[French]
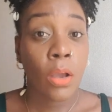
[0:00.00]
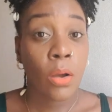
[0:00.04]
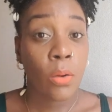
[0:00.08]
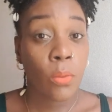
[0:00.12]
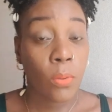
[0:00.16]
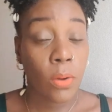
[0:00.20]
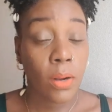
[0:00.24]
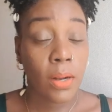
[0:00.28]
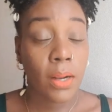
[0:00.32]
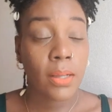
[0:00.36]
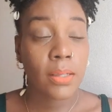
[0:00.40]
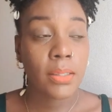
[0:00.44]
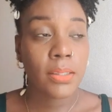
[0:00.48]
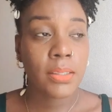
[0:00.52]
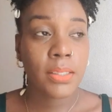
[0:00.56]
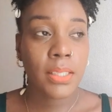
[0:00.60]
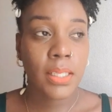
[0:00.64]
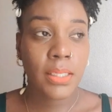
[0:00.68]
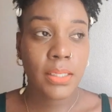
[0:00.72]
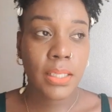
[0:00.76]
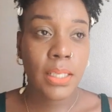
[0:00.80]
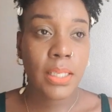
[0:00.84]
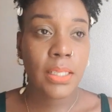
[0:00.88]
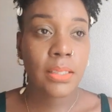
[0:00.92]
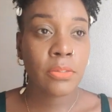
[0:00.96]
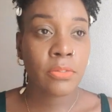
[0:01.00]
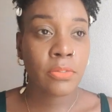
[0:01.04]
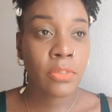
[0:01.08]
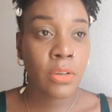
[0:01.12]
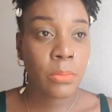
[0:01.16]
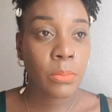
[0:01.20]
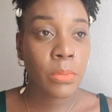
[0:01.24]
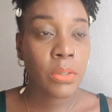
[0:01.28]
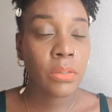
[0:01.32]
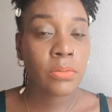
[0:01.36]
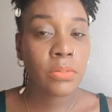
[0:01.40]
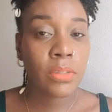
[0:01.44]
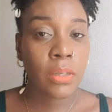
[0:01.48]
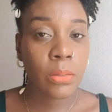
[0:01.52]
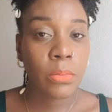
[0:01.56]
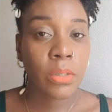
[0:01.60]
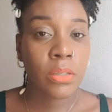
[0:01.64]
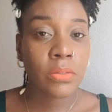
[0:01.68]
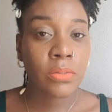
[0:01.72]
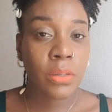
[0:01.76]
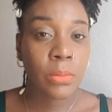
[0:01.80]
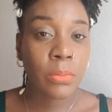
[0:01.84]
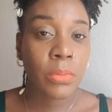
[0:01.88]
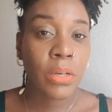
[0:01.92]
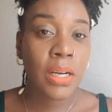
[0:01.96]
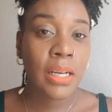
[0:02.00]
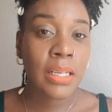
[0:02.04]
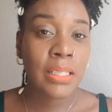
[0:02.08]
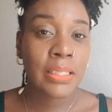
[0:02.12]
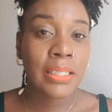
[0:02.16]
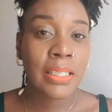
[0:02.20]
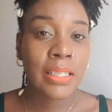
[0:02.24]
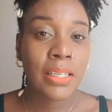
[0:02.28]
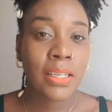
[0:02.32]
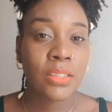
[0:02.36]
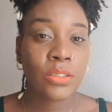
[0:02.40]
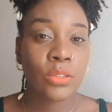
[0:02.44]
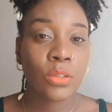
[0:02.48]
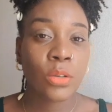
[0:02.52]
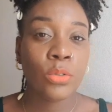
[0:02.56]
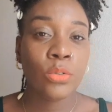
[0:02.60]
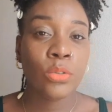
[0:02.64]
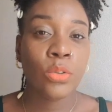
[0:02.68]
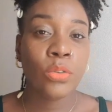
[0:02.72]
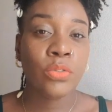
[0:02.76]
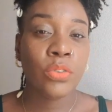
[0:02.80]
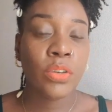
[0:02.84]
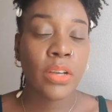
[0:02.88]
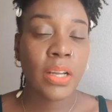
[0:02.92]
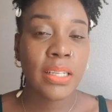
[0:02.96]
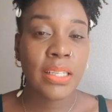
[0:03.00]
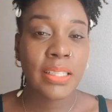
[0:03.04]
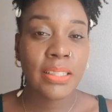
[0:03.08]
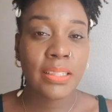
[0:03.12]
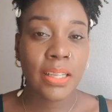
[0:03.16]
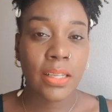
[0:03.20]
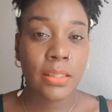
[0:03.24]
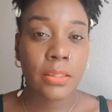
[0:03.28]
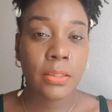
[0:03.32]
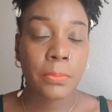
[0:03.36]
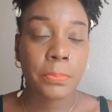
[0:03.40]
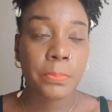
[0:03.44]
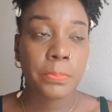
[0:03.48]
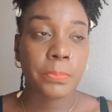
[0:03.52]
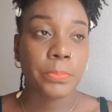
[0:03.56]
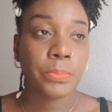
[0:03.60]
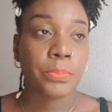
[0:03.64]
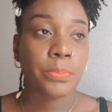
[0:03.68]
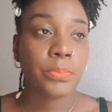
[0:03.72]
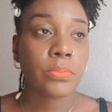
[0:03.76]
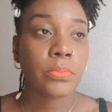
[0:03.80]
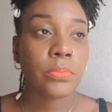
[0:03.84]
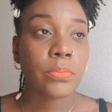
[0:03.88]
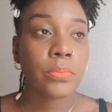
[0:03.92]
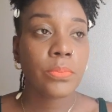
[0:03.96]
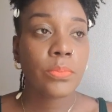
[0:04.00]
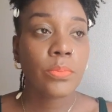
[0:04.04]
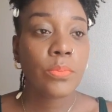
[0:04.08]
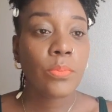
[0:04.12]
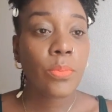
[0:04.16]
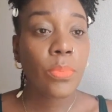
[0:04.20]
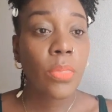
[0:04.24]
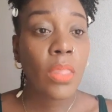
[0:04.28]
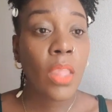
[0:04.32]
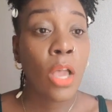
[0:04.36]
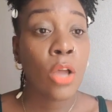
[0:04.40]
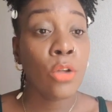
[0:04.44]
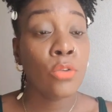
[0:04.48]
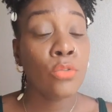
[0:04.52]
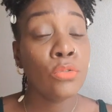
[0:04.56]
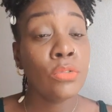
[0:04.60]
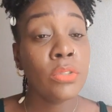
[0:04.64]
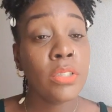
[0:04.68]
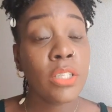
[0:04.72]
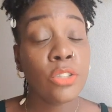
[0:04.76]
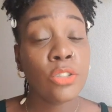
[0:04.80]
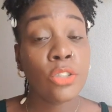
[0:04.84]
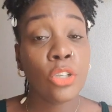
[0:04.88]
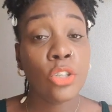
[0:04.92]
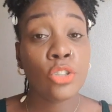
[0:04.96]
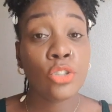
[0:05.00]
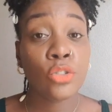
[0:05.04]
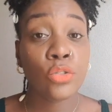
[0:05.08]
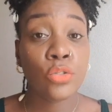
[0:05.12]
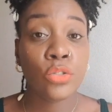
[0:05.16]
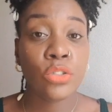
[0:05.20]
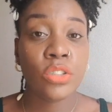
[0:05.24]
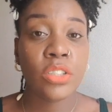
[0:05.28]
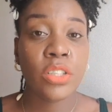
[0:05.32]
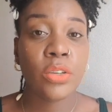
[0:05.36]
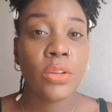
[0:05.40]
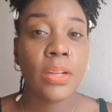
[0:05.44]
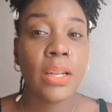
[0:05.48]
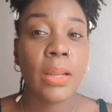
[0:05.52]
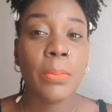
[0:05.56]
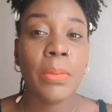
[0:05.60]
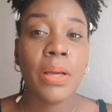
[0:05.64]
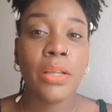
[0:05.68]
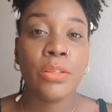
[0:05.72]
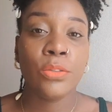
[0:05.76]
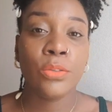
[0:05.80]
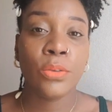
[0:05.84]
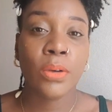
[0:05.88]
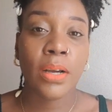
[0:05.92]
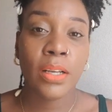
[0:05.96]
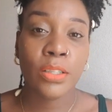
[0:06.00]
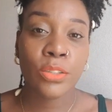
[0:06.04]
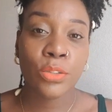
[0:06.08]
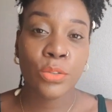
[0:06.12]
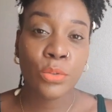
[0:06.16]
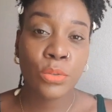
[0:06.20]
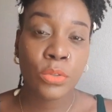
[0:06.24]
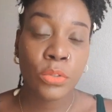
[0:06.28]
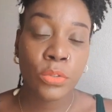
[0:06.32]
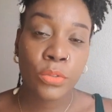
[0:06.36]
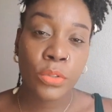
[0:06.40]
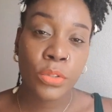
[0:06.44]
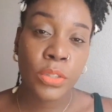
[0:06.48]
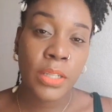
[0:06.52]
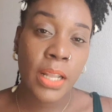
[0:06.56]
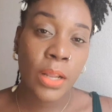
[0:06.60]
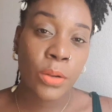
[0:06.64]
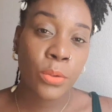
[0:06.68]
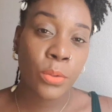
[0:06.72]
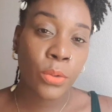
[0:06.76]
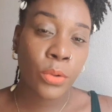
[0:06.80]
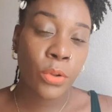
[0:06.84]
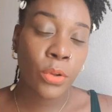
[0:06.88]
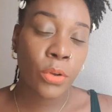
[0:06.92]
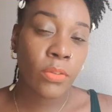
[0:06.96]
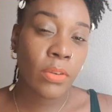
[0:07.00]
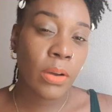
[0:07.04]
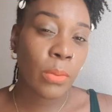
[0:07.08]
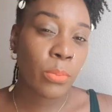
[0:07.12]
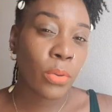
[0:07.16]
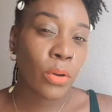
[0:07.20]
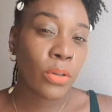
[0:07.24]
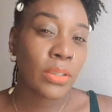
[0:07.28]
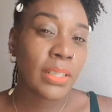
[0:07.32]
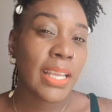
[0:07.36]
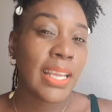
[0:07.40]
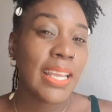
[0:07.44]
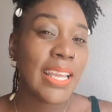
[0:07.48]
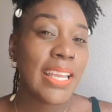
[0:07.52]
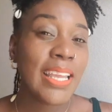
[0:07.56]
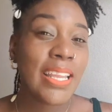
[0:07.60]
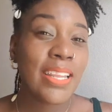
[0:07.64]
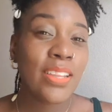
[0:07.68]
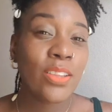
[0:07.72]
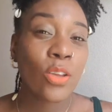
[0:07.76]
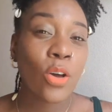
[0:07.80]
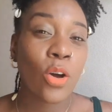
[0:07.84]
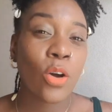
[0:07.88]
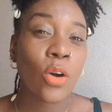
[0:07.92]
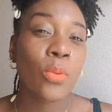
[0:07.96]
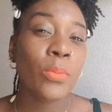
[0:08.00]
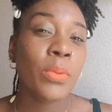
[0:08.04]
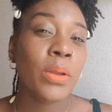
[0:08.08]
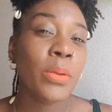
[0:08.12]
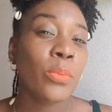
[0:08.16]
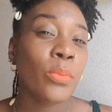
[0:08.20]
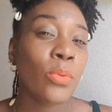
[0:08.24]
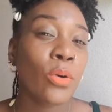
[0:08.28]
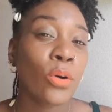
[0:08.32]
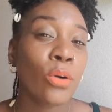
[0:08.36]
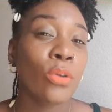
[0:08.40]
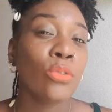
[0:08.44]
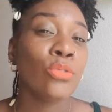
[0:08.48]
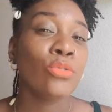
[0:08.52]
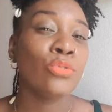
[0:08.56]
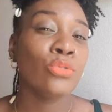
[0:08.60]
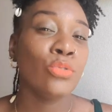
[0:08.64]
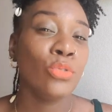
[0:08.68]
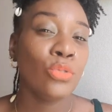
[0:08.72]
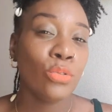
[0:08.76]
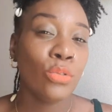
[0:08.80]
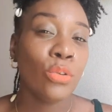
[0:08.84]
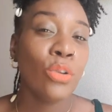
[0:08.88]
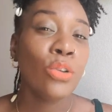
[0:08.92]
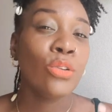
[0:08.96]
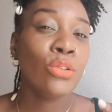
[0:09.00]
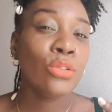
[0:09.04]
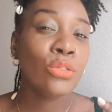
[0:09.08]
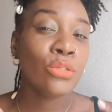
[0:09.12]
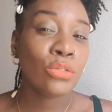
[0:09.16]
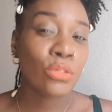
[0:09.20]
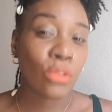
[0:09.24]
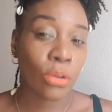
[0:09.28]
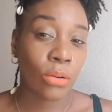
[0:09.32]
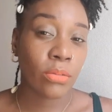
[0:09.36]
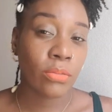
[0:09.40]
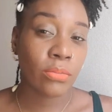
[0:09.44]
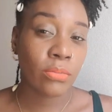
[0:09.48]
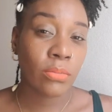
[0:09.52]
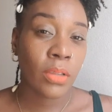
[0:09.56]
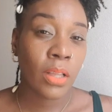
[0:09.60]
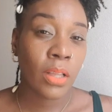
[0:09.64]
Voilà, ça serait vraiment, vraiment, vraiment intéressant de faire les nattes. L'une des seules choses, c'est que la maturation au niveau de la longueur va prendre énormément de temps.